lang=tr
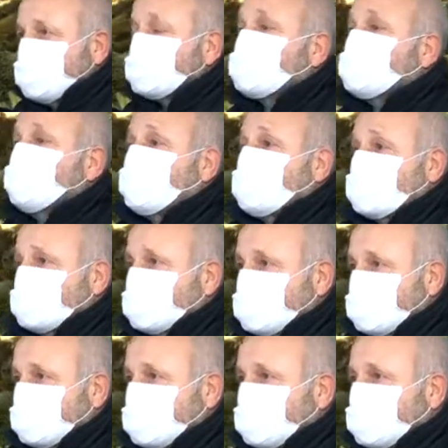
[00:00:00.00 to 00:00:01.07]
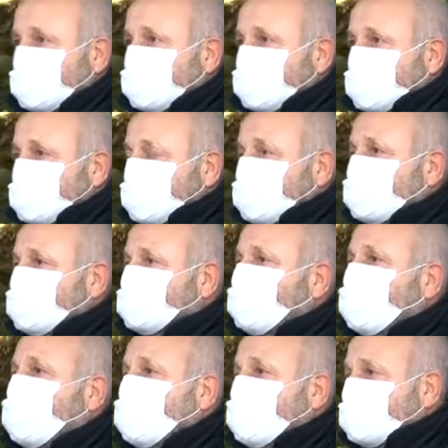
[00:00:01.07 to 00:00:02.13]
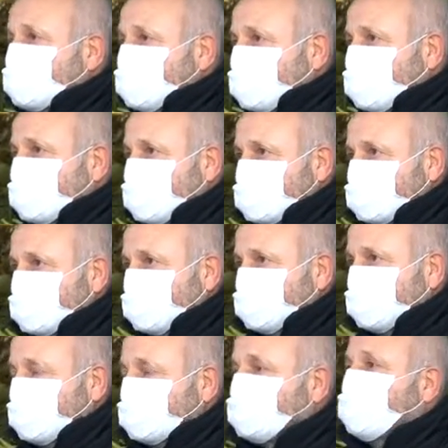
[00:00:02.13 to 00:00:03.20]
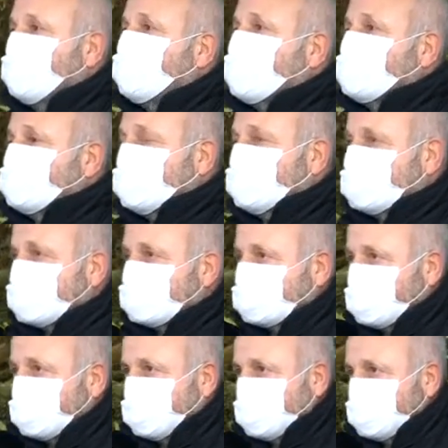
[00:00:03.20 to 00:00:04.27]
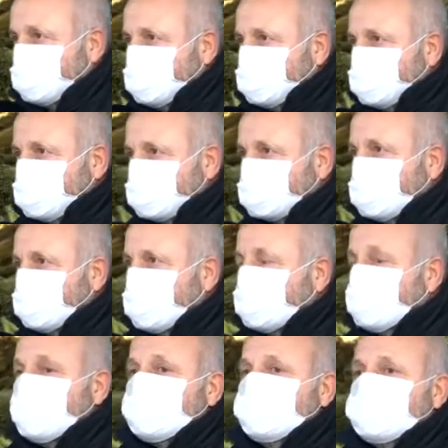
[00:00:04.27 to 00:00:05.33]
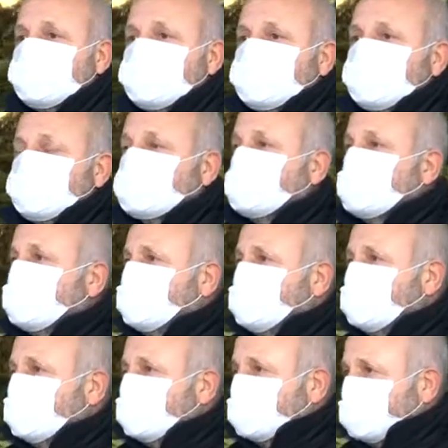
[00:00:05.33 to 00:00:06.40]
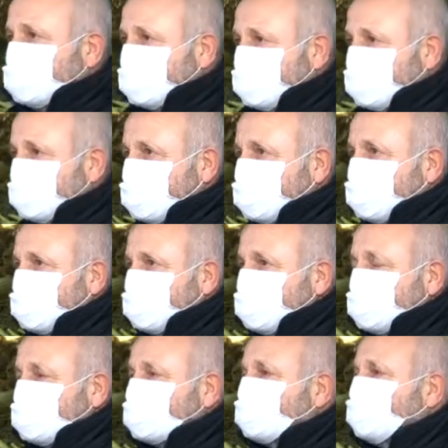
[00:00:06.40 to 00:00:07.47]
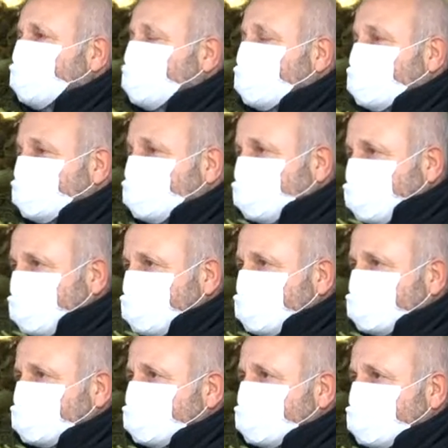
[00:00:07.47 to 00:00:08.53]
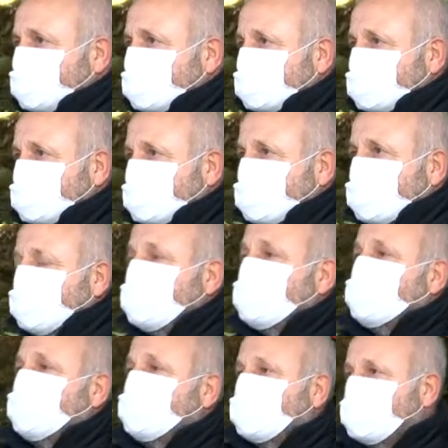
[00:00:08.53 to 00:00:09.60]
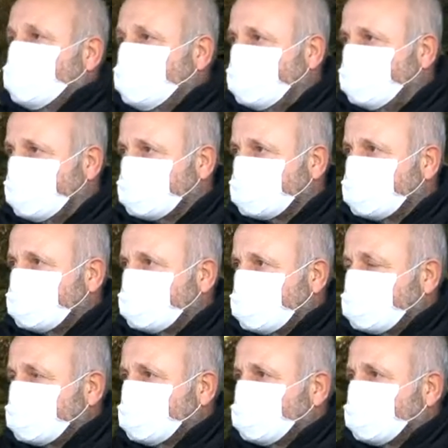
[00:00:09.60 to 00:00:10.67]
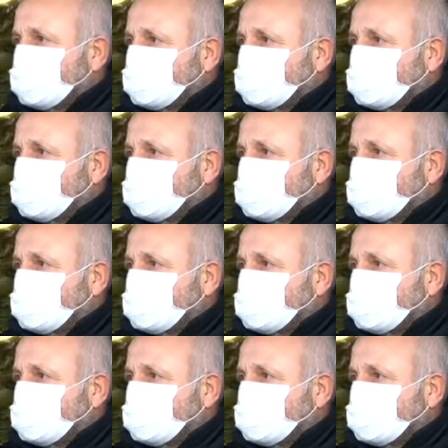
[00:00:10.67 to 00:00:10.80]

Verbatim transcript: sıfır atık yani doğaya çabuk karışabilen, toprağa çabuk karışabilen bir cins. Biz istiyoruz ki bizi sübükelerimizi kullansınlar. Hem ekonomiye katkılar